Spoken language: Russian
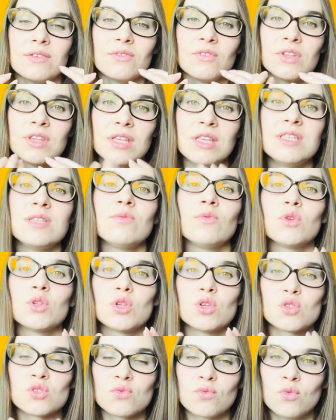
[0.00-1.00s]
вот этим вот
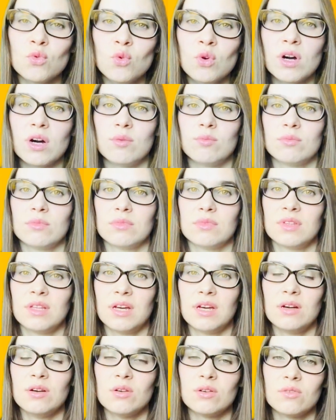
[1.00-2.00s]
звуком,
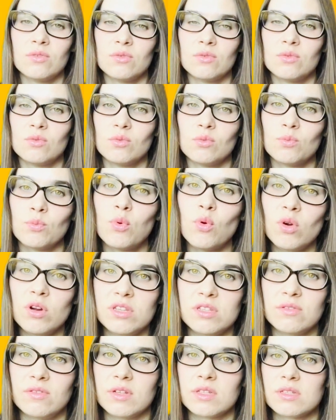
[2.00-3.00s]
да,
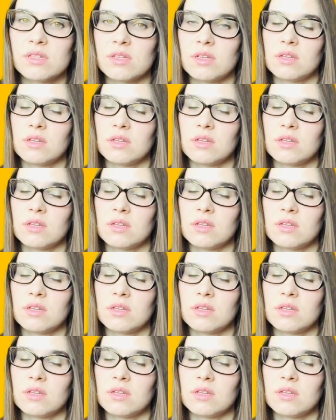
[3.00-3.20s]
пользоваться